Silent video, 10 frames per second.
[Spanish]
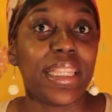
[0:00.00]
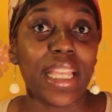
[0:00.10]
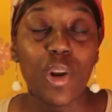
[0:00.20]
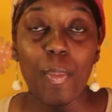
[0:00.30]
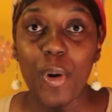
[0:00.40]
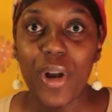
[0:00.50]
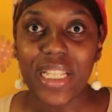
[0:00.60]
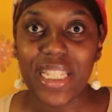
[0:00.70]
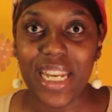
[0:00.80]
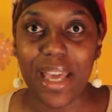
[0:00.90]
te lo
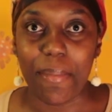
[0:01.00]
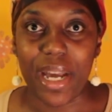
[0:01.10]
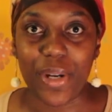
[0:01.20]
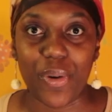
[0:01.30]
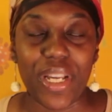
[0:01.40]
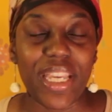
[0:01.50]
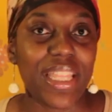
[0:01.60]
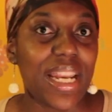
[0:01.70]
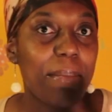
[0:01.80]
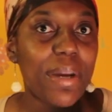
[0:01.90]
pongas en la mano y
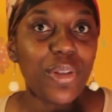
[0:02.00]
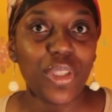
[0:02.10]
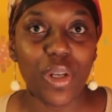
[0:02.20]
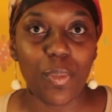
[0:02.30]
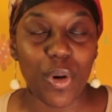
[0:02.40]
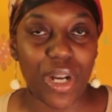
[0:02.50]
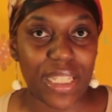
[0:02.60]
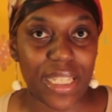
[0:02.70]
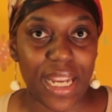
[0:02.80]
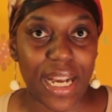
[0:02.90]
de la mano te lo
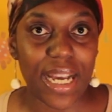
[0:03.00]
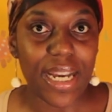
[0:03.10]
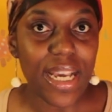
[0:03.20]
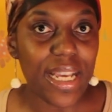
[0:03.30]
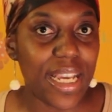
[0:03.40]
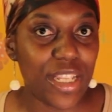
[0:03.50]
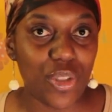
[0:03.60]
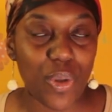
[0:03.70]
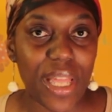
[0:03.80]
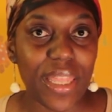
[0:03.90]
pongas en la cara,
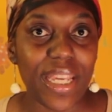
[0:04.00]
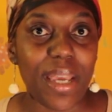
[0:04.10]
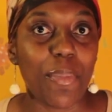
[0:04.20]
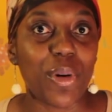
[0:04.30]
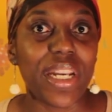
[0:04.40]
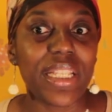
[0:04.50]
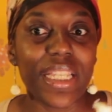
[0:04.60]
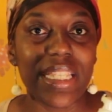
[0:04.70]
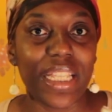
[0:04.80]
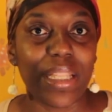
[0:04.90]
esto hace que
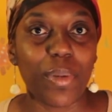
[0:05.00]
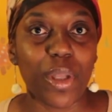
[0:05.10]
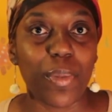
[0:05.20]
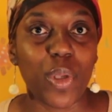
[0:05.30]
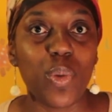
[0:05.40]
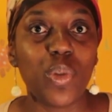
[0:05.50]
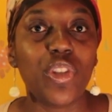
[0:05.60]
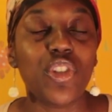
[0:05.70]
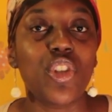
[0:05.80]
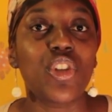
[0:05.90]
ponerse este tipo de
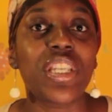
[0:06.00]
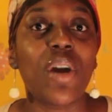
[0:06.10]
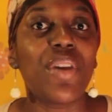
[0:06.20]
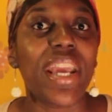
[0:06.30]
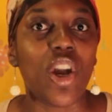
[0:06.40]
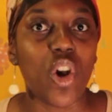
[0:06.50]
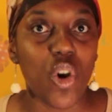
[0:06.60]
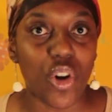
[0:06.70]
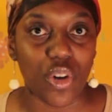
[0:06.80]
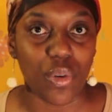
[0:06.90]
productos no sea un
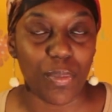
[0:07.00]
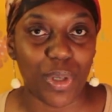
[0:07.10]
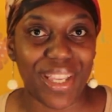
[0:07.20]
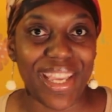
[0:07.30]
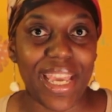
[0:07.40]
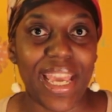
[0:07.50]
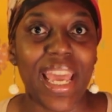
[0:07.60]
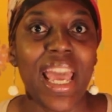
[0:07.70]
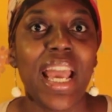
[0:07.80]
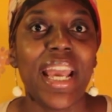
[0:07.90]
engorro,
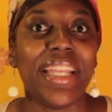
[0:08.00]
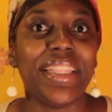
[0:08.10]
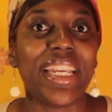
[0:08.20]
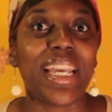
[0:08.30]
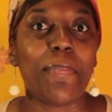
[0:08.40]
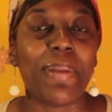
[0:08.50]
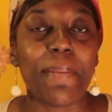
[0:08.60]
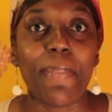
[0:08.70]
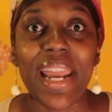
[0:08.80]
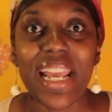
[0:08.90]
porque entre que
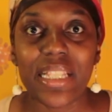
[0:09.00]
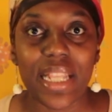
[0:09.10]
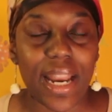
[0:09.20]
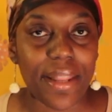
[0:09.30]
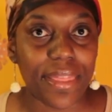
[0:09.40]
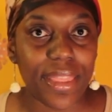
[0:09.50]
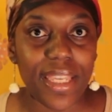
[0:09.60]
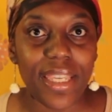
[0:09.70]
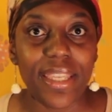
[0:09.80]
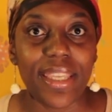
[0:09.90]
preparas la
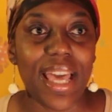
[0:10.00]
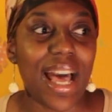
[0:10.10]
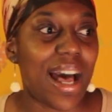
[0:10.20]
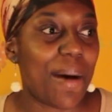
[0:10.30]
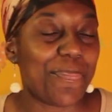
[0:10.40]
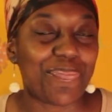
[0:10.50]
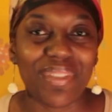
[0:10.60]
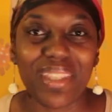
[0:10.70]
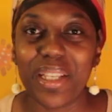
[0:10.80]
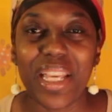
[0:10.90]
arcilla,
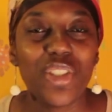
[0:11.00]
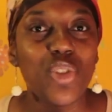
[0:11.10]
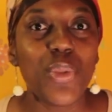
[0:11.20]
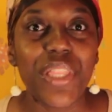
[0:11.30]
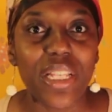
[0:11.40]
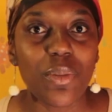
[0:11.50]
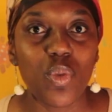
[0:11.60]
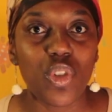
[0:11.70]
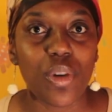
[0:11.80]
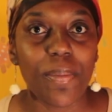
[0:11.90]
ensucias
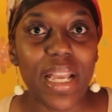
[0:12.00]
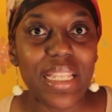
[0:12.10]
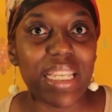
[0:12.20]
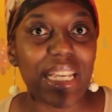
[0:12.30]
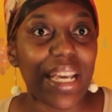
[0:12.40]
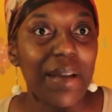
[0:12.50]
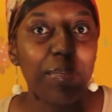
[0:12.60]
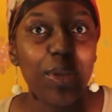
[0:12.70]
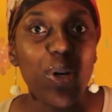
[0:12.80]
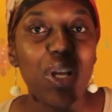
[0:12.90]
mucho más, en
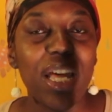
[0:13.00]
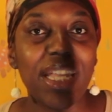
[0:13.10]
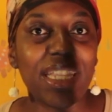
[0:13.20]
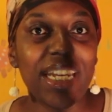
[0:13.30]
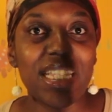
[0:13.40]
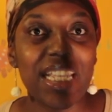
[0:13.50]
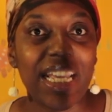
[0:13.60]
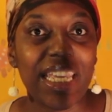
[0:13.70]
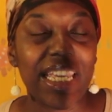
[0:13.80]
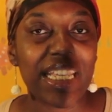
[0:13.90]
cambio tienes
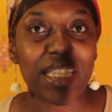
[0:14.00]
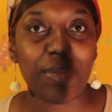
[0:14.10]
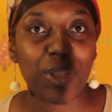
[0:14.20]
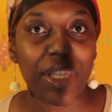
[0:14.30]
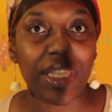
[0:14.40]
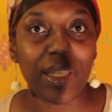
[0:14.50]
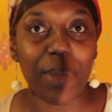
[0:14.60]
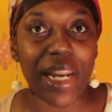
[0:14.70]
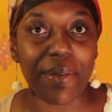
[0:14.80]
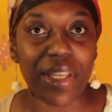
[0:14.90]
aquí este botecito
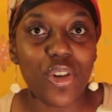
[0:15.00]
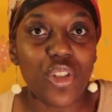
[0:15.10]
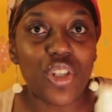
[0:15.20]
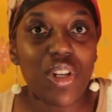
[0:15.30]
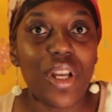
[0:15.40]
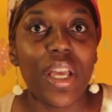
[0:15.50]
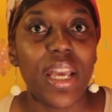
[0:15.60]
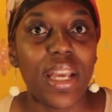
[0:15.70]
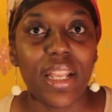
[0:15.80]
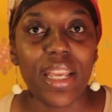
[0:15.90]
maravilloso,
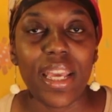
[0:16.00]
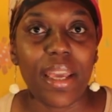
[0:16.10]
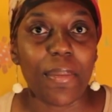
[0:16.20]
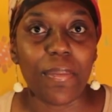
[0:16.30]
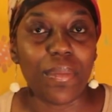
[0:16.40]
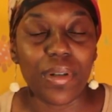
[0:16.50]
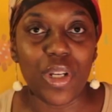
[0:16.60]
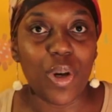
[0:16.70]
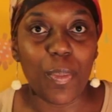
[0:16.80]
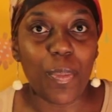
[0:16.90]
eh,
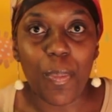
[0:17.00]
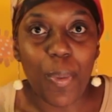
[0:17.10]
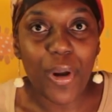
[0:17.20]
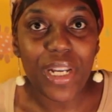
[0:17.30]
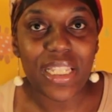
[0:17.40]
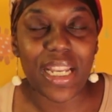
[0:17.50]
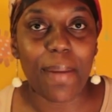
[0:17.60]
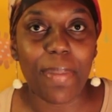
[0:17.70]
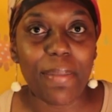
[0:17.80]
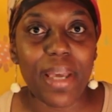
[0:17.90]
lo pones en
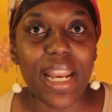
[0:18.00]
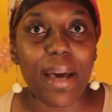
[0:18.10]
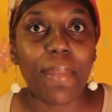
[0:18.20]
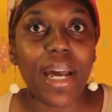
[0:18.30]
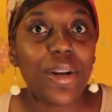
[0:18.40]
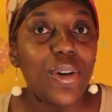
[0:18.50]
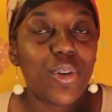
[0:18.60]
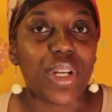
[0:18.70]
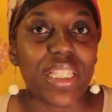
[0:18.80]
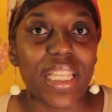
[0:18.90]
la palma de la mano,
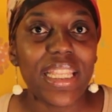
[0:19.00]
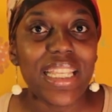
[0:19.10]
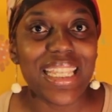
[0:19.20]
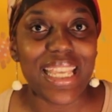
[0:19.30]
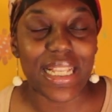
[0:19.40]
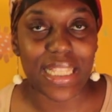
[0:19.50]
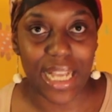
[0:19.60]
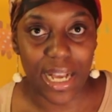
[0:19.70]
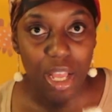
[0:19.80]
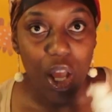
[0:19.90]
lo extiendes y ya
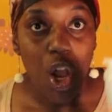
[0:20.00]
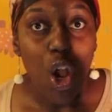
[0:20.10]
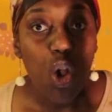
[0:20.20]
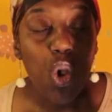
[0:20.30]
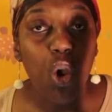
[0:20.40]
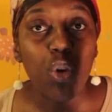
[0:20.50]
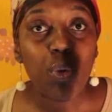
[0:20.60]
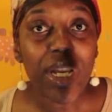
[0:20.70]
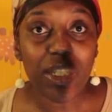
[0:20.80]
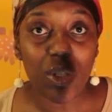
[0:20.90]
está. Con
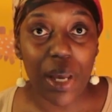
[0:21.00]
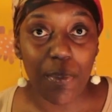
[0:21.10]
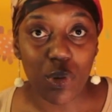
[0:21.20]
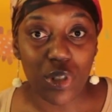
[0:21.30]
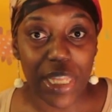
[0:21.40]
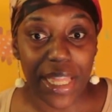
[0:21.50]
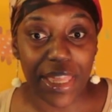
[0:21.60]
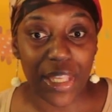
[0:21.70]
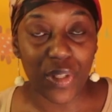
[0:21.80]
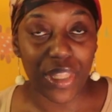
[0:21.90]
una sola
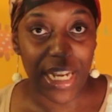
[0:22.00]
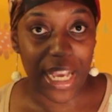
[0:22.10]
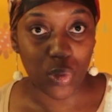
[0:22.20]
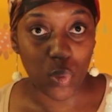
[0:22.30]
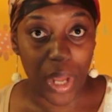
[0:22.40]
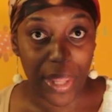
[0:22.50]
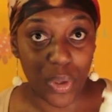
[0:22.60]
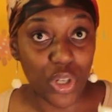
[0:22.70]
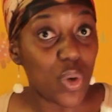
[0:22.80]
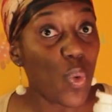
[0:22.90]
pulsación del
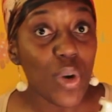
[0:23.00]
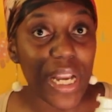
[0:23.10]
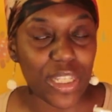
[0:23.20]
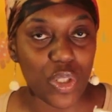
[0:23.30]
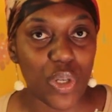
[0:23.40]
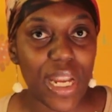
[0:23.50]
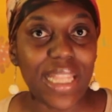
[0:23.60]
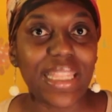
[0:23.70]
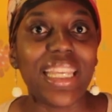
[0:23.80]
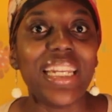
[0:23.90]
actuador, una
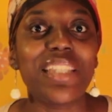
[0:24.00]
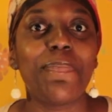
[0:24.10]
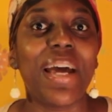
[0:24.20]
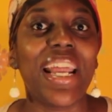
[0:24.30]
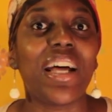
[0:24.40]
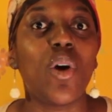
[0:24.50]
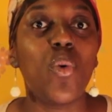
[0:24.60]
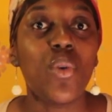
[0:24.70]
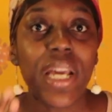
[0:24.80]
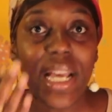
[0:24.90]
sola, tienes para
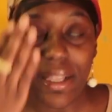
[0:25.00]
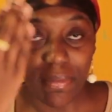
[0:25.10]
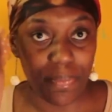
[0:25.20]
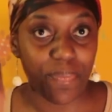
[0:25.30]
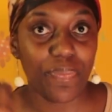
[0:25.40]
una